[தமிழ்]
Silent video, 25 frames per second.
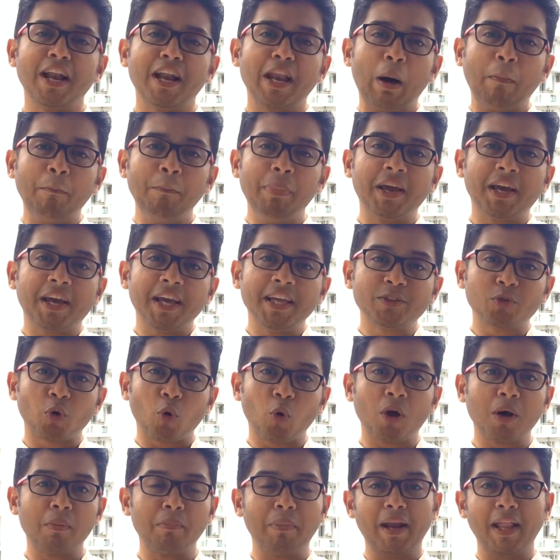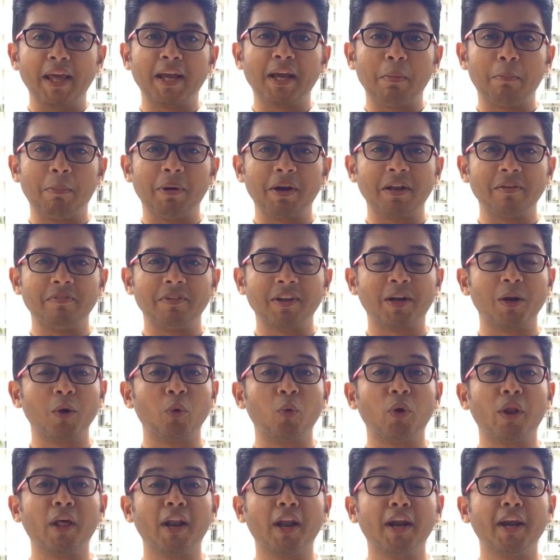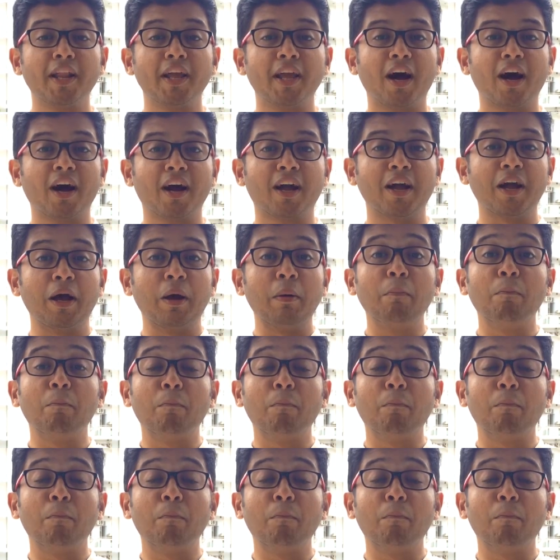நம்பிக்கை துரோகம் இழைக்கப்பட்டவர்கள் உடனடியாக